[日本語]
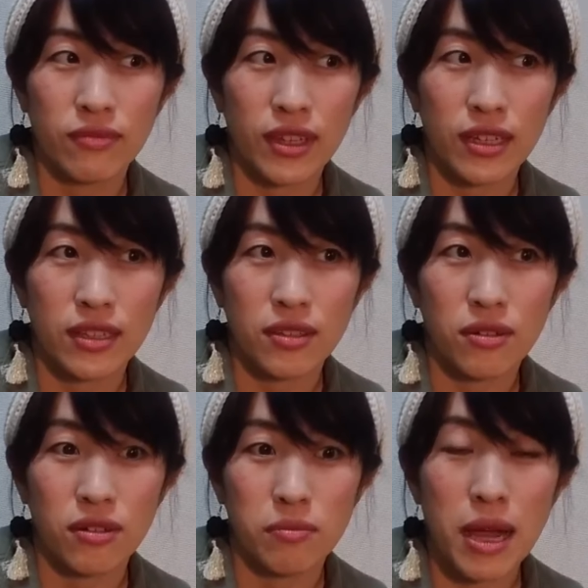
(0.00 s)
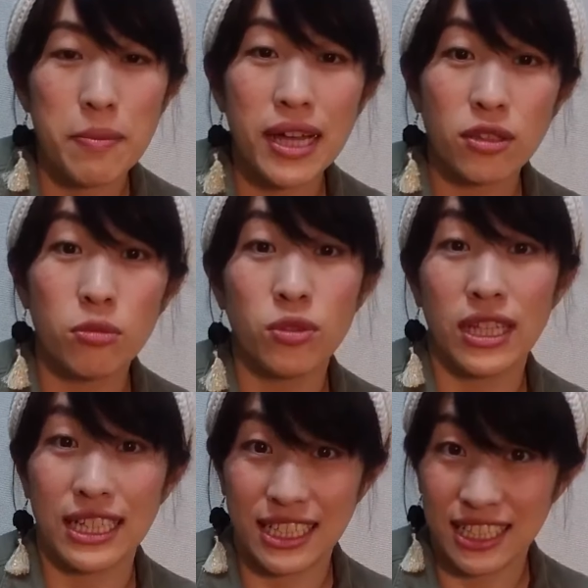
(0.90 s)
えっと、ママ友
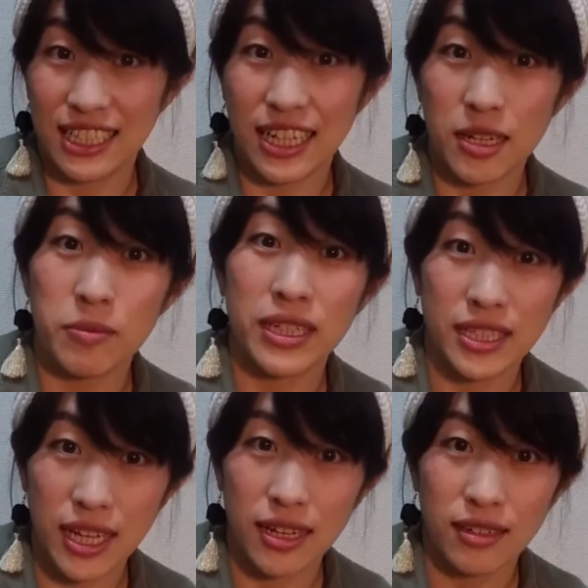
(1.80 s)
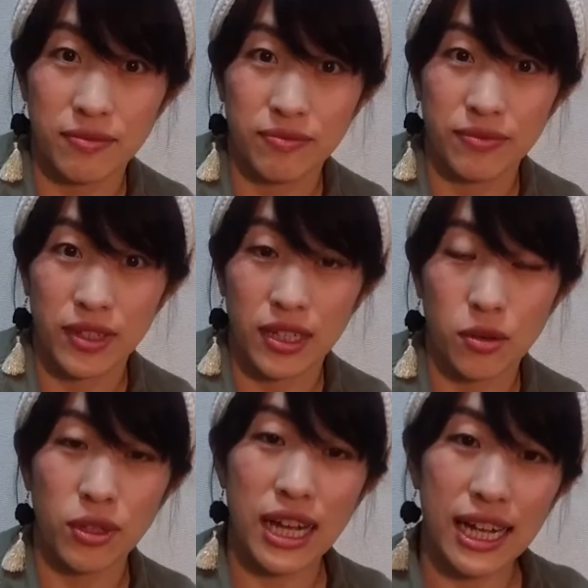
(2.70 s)
達になりましてあ
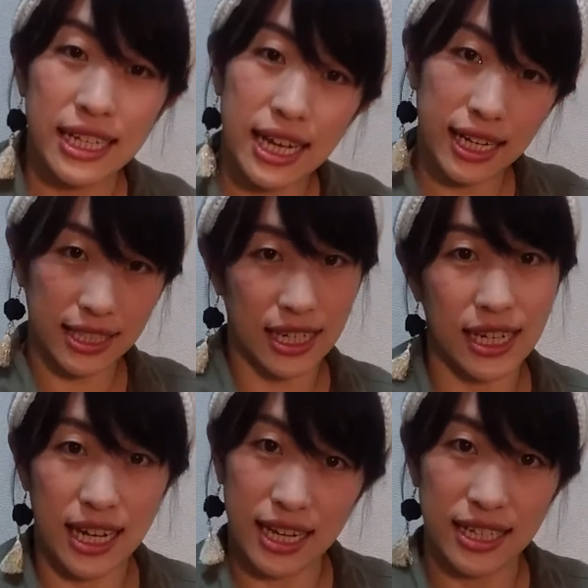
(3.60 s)
のお腹に赤ちゃんが